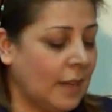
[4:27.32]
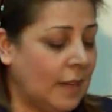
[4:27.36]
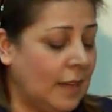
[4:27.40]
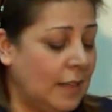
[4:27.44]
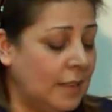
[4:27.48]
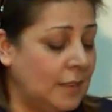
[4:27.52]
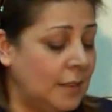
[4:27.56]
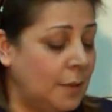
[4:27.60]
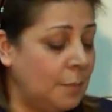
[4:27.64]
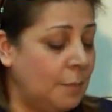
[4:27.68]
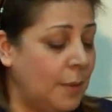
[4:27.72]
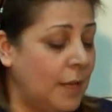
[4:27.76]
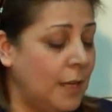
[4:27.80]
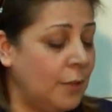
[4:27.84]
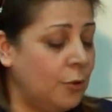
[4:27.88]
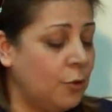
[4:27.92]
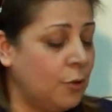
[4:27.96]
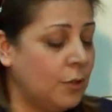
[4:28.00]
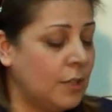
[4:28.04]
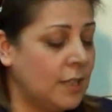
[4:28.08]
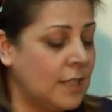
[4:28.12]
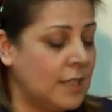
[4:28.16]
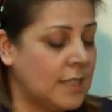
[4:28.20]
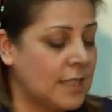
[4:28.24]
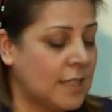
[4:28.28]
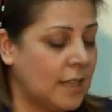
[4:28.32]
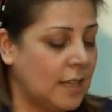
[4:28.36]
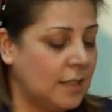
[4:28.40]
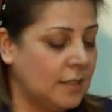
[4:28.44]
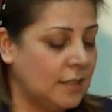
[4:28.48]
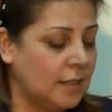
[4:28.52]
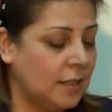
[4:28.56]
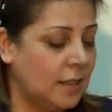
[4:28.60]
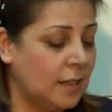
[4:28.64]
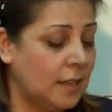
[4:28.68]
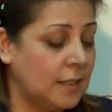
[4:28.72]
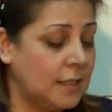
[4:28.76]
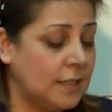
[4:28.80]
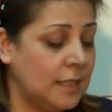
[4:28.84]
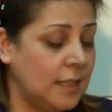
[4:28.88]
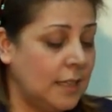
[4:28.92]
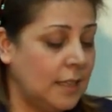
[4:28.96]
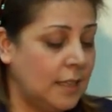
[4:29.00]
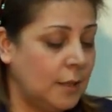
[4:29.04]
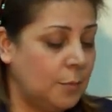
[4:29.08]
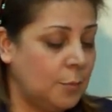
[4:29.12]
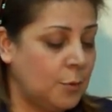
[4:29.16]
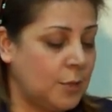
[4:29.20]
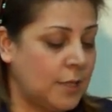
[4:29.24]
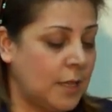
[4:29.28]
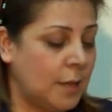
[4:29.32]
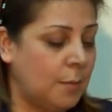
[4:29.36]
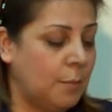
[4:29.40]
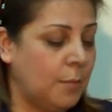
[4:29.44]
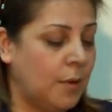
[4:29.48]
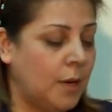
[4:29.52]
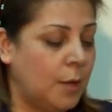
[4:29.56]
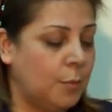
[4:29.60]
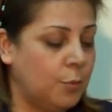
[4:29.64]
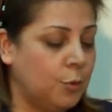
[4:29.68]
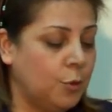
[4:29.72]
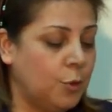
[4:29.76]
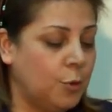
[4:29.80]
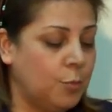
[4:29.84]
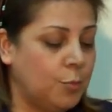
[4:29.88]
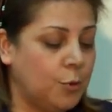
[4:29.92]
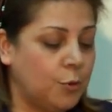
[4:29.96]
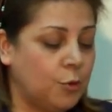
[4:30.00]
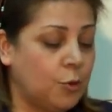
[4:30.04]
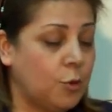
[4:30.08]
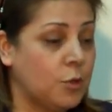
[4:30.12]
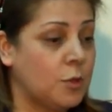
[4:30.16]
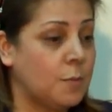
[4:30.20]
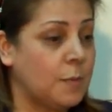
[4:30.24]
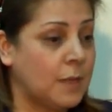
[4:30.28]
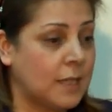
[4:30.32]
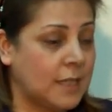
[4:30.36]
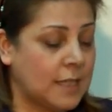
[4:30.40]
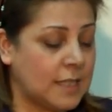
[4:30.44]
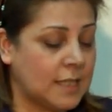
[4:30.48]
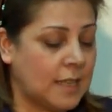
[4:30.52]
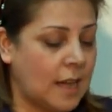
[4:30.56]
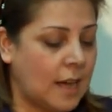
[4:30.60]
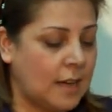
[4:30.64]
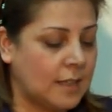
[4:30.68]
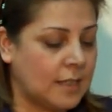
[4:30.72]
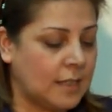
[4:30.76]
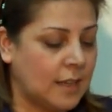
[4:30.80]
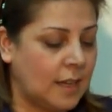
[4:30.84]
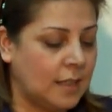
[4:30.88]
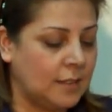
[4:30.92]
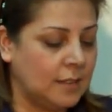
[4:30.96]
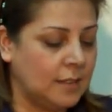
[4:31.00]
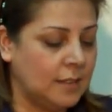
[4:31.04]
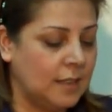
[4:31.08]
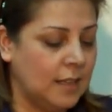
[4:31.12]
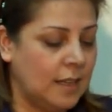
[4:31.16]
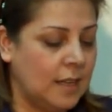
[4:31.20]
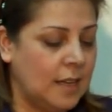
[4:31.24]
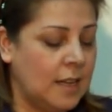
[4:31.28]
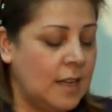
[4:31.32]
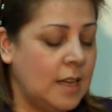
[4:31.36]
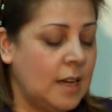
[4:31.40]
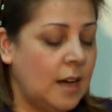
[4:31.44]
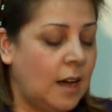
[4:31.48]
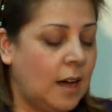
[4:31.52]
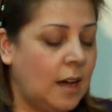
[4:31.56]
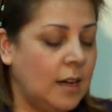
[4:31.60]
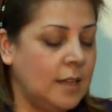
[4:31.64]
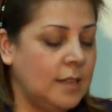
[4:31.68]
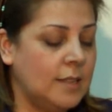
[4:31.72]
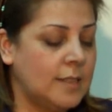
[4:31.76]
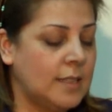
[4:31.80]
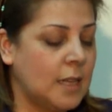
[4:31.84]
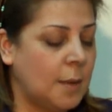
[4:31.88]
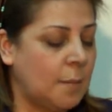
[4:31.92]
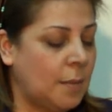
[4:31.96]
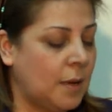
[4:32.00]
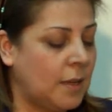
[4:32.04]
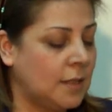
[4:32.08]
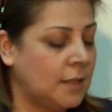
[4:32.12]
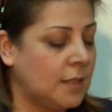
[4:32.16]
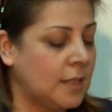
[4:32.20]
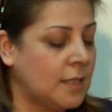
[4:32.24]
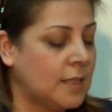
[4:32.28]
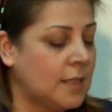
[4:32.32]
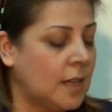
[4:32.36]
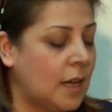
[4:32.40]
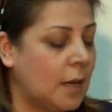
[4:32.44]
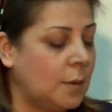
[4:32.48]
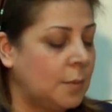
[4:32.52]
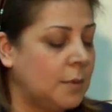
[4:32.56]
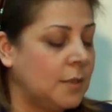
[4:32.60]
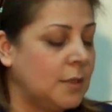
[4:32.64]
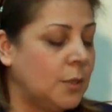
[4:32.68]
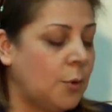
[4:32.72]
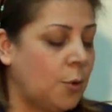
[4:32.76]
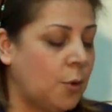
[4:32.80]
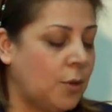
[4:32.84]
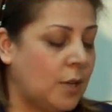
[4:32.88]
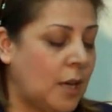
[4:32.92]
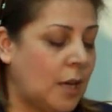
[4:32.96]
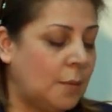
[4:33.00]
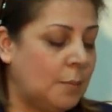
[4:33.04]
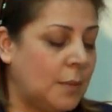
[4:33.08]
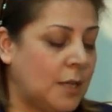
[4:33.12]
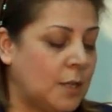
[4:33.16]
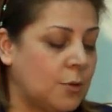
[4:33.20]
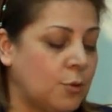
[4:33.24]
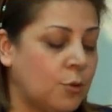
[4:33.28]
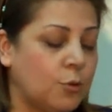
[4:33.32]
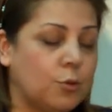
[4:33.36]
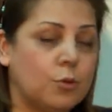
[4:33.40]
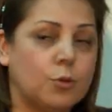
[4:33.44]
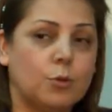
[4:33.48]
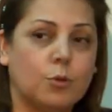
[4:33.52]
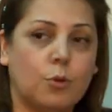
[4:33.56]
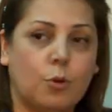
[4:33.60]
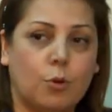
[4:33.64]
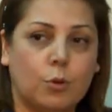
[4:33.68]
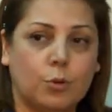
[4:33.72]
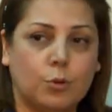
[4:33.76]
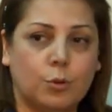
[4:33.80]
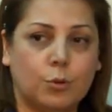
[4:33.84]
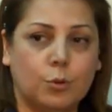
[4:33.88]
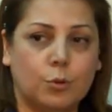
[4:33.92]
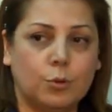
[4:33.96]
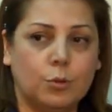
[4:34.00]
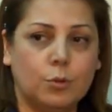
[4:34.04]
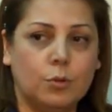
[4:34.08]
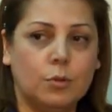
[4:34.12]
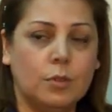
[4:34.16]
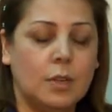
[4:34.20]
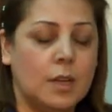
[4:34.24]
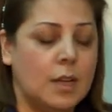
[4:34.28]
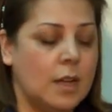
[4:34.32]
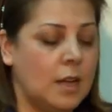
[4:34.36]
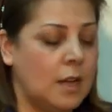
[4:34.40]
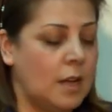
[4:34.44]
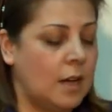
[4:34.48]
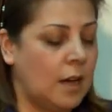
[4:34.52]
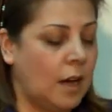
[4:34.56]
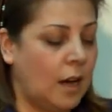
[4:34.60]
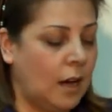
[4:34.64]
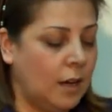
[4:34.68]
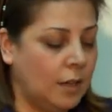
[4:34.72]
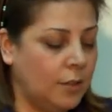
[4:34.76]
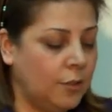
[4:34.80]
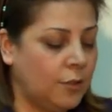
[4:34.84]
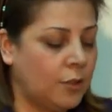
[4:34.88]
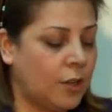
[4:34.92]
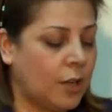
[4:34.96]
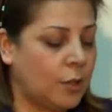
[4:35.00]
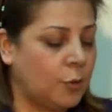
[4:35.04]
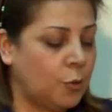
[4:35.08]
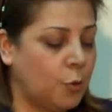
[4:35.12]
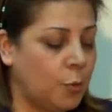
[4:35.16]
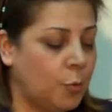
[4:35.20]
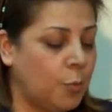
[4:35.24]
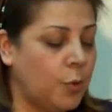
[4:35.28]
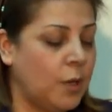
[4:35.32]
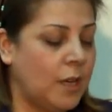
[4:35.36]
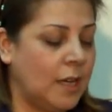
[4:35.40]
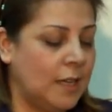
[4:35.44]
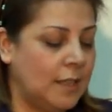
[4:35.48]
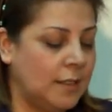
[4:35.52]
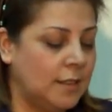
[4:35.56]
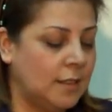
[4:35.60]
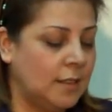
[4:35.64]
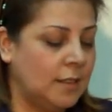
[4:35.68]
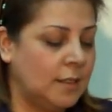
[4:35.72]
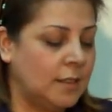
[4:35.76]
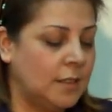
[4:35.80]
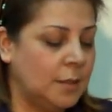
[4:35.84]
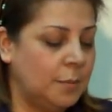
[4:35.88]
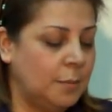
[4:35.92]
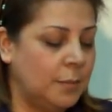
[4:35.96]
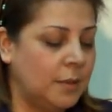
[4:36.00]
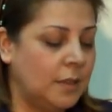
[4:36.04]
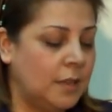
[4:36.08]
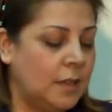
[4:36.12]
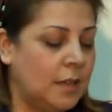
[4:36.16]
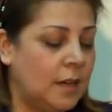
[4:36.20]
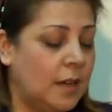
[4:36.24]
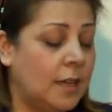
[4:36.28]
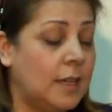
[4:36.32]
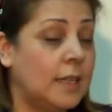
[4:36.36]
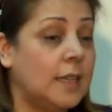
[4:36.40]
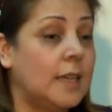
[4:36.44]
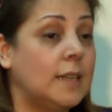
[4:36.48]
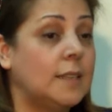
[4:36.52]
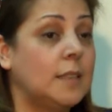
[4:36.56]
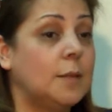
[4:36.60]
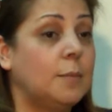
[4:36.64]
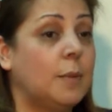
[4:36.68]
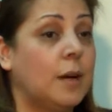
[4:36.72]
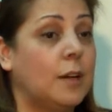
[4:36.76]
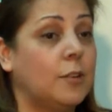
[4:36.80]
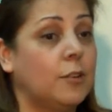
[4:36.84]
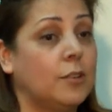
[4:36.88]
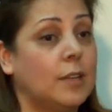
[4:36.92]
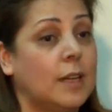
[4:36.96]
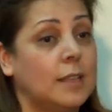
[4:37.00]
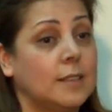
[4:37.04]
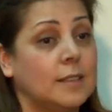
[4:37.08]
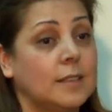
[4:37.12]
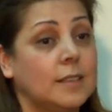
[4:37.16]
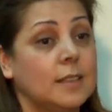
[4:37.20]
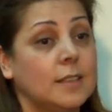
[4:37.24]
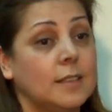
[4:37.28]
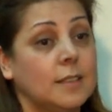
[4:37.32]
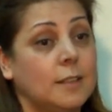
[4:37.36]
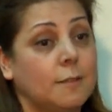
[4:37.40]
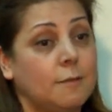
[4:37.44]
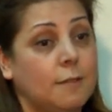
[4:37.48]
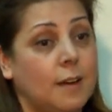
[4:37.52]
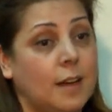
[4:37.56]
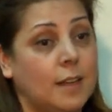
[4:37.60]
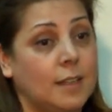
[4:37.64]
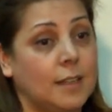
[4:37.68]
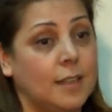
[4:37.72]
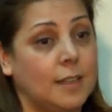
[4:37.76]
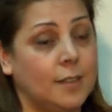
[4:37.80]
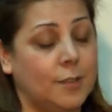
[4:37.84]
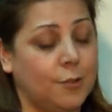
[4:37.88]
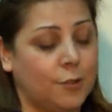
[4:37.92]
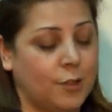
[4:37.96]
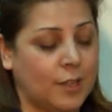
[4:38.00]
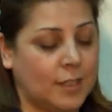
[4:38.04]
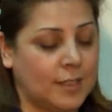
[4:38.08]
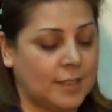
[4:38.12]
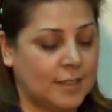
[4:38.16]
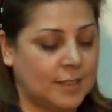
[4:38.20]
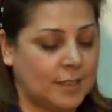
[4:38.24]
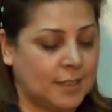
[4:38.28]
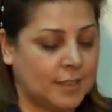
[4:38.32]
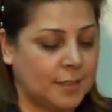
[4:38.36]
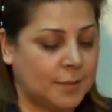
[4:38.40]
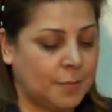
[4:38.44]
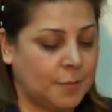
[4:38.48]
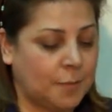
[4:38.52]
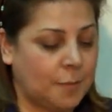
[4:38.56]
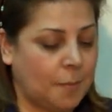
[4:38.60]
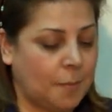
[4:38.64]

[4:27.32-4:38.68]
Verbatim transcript: E, pek çok insan adı ile müsemma bu küpü çözmek isterken aynı zamanda sabrı da öğrenmek zorunda olduğunu ancak küpü eline alıp hareketi başlattığında fark edecektir.